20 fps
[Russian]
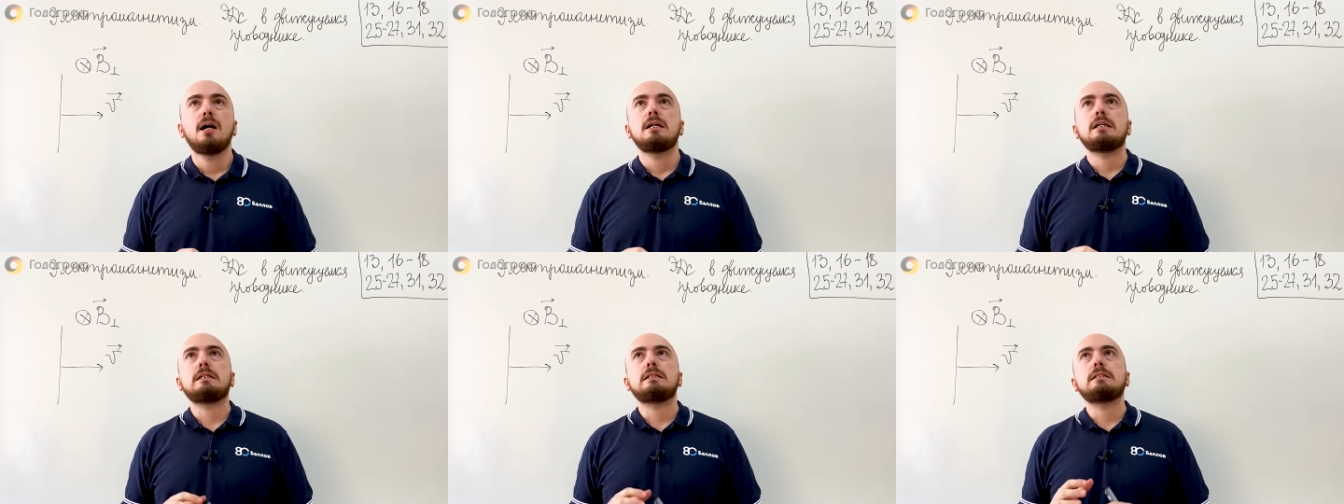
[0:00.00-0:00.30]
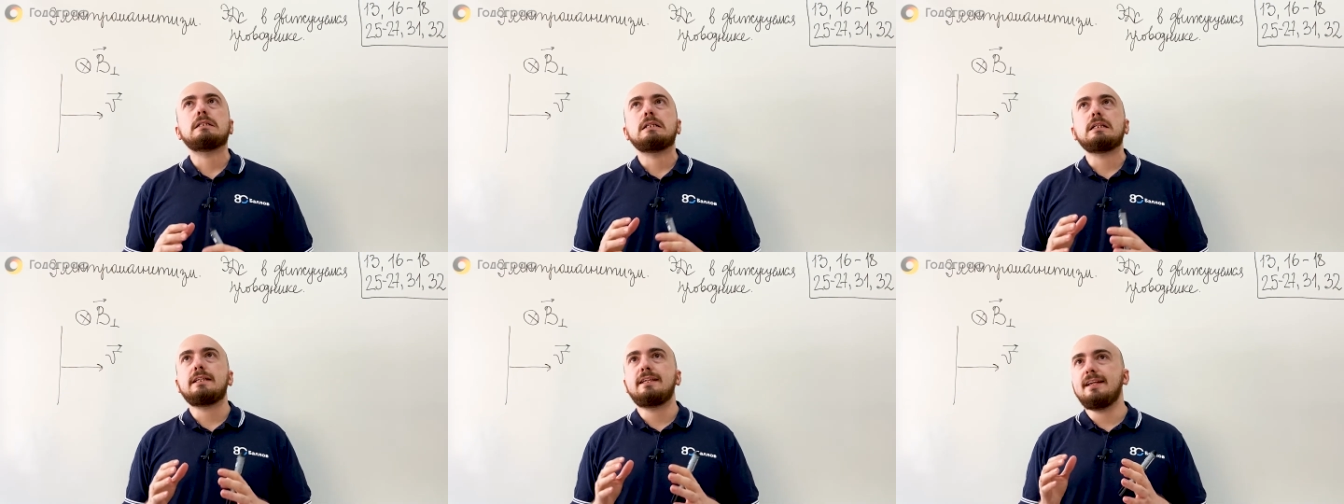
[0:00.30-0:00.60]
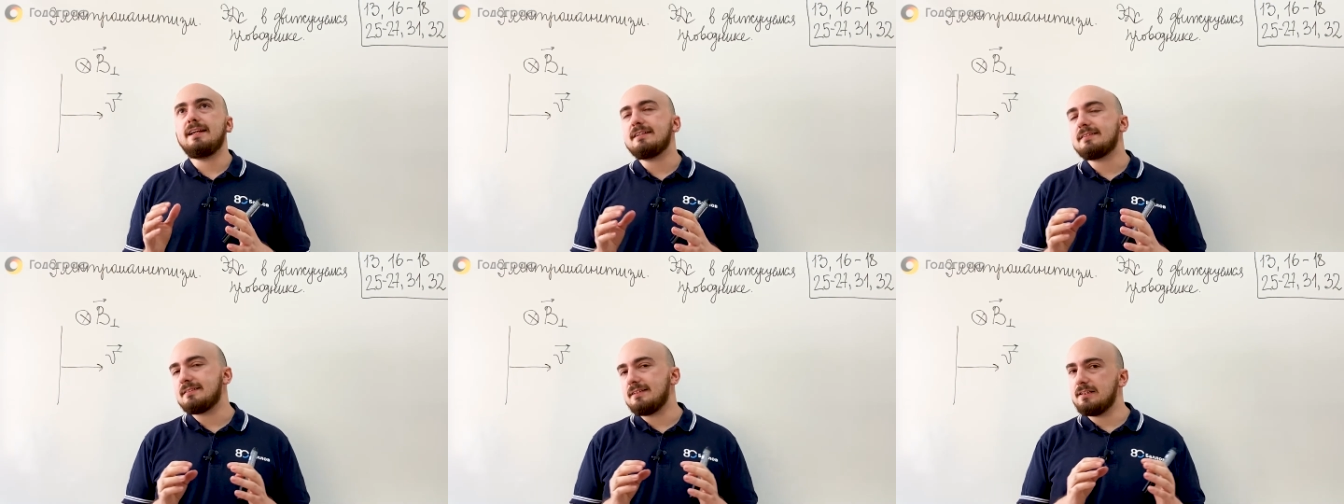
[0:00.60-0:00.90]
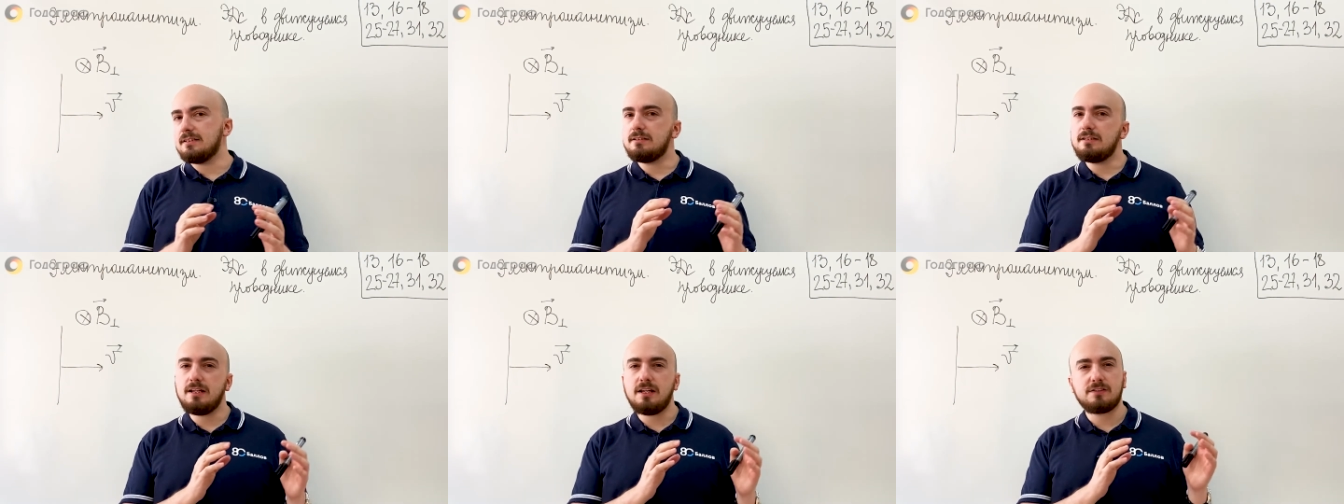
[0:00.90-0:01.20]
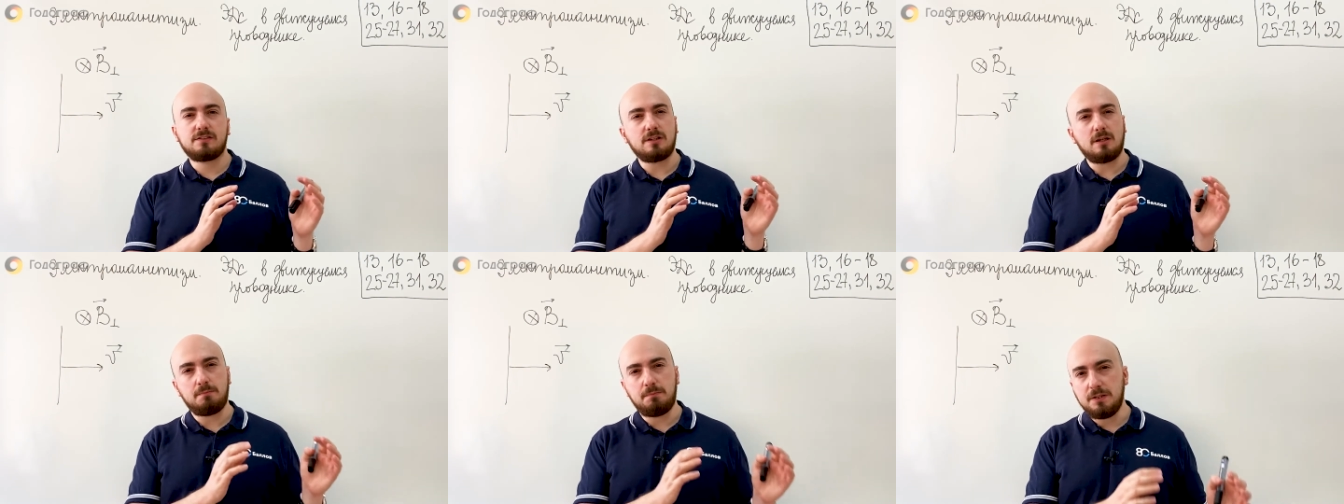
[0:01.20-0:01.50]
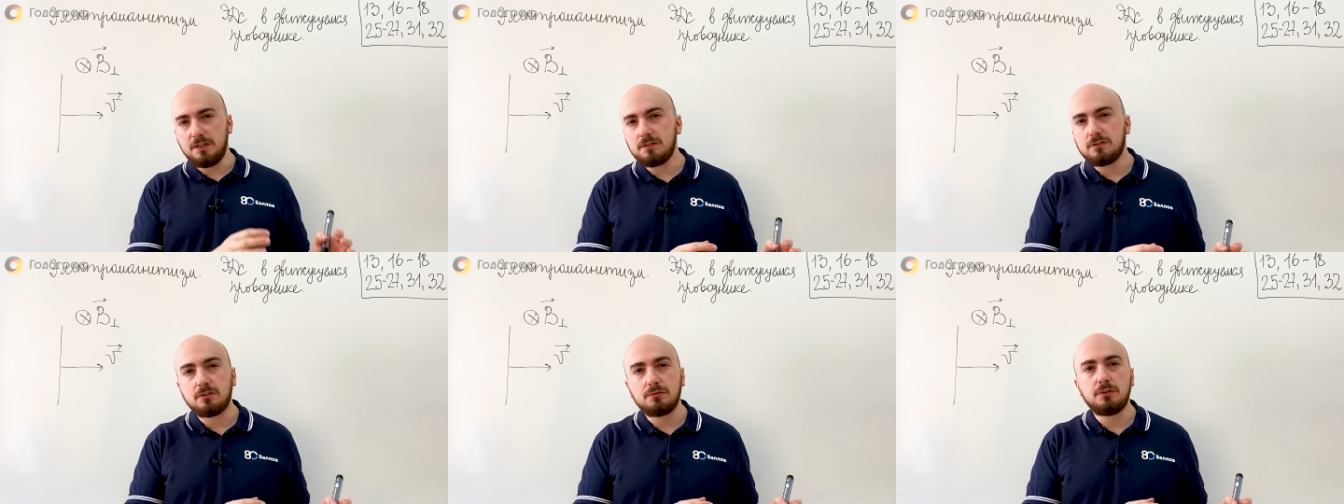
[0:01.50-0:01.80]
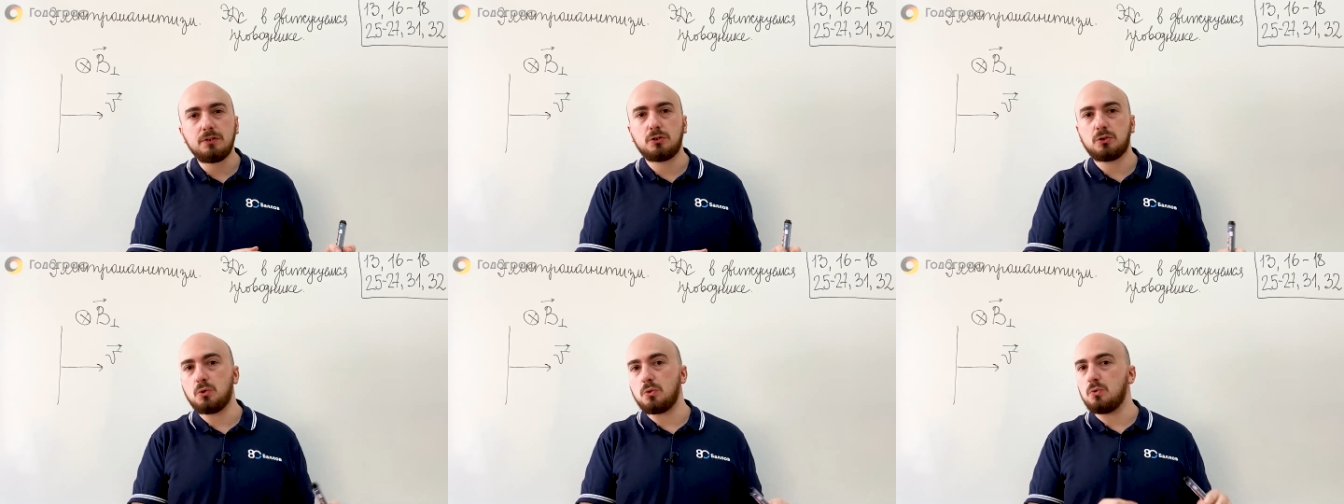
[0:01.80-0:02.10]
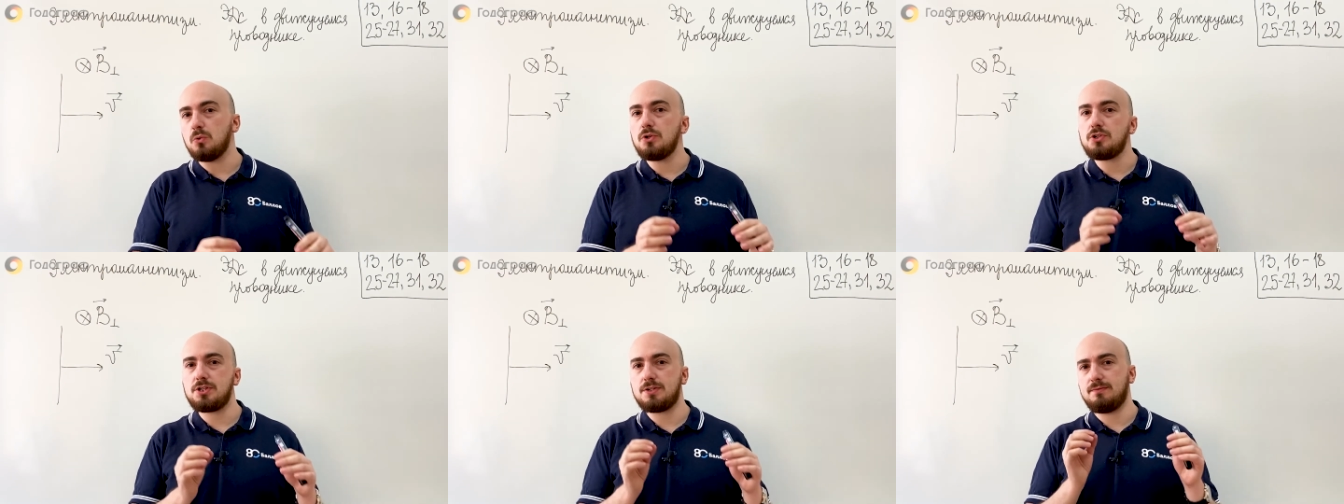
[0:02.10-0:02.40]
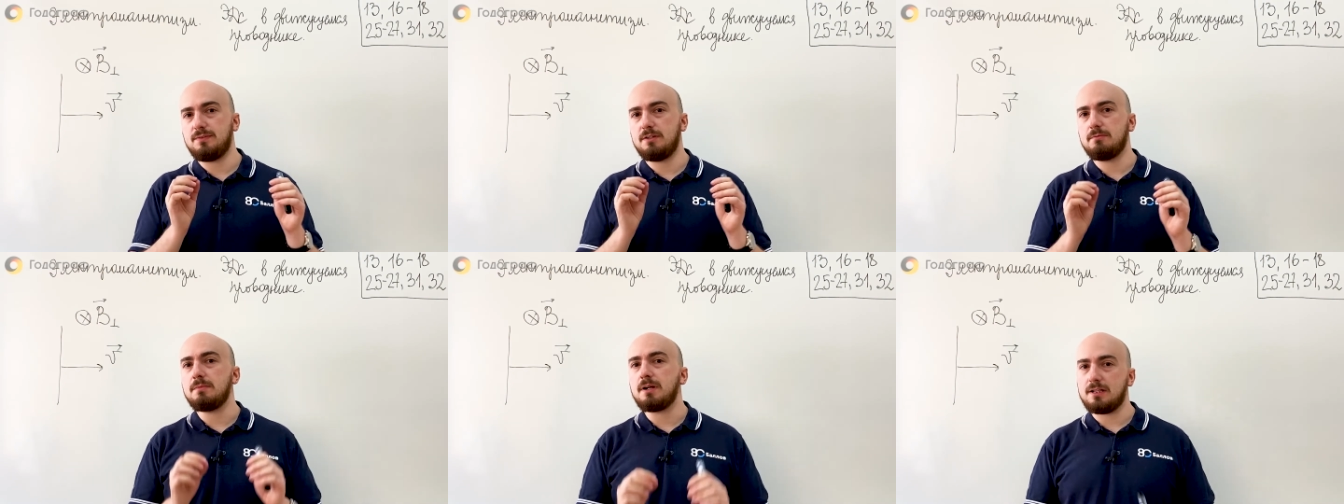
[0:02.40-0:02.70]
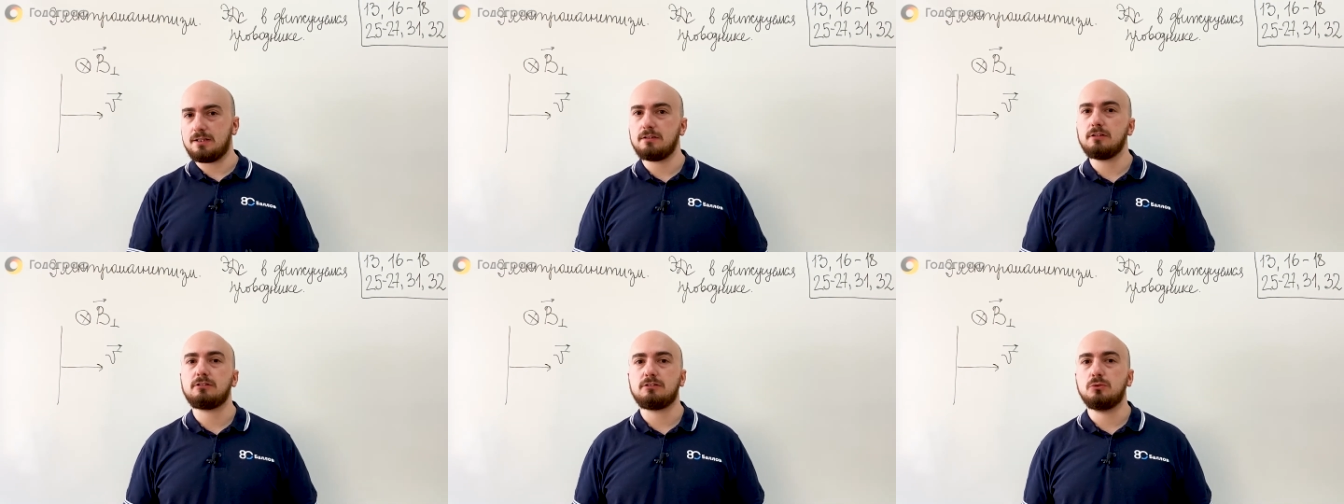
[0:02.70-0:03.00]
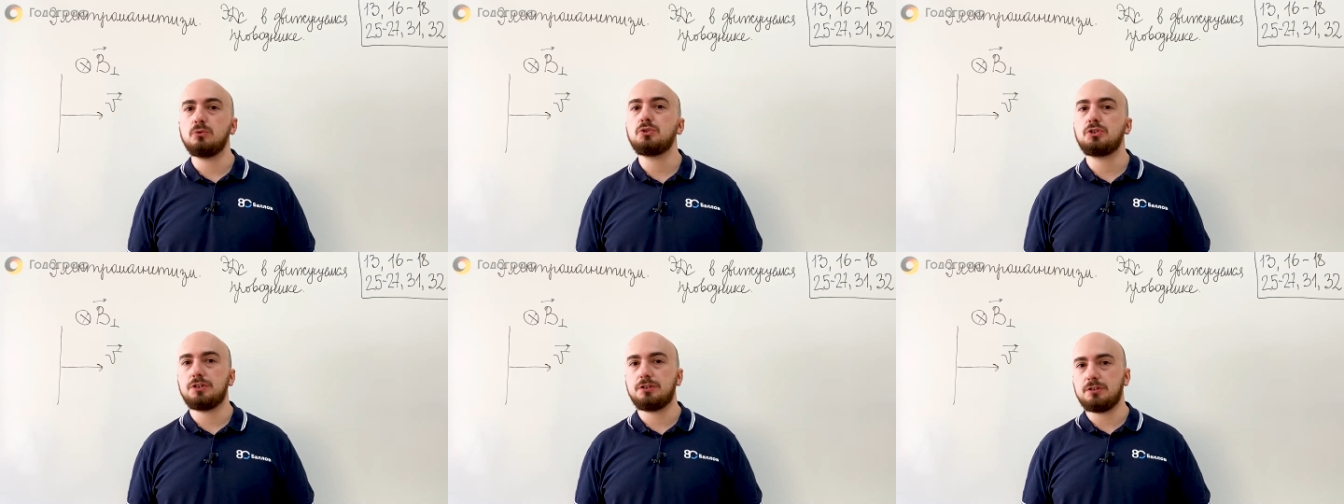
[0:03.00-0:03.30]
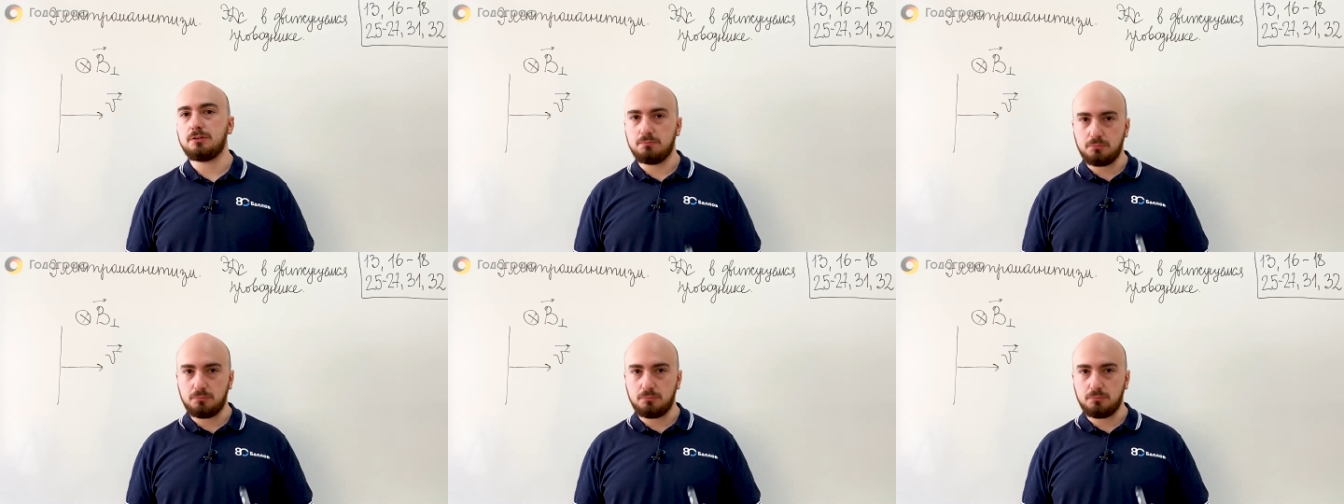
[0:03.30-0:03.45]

Э, если не записывать, то очень внимательно слушать.